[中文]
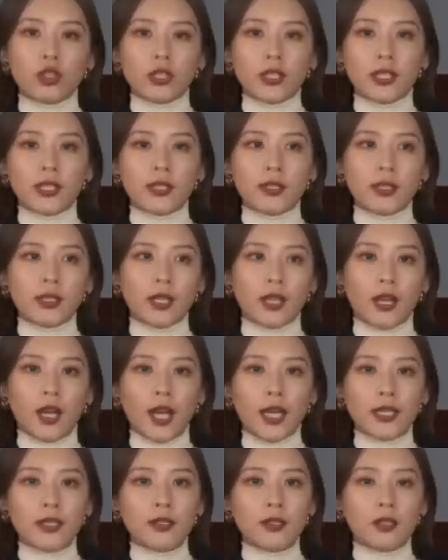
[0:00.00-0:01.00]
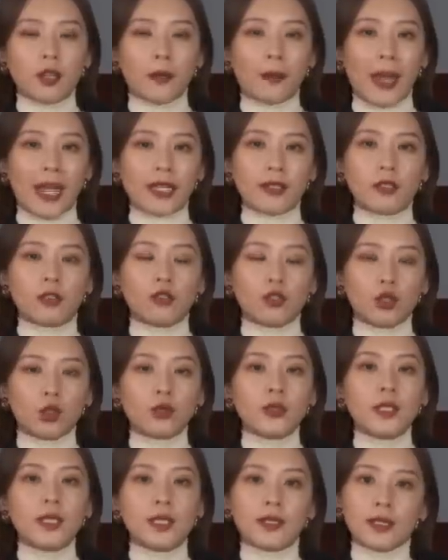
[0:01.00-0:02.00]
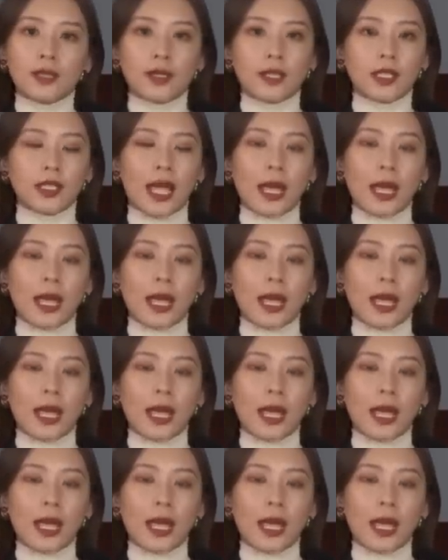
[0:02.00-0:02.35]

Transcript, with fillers: 是一些黑色、白色、中性色的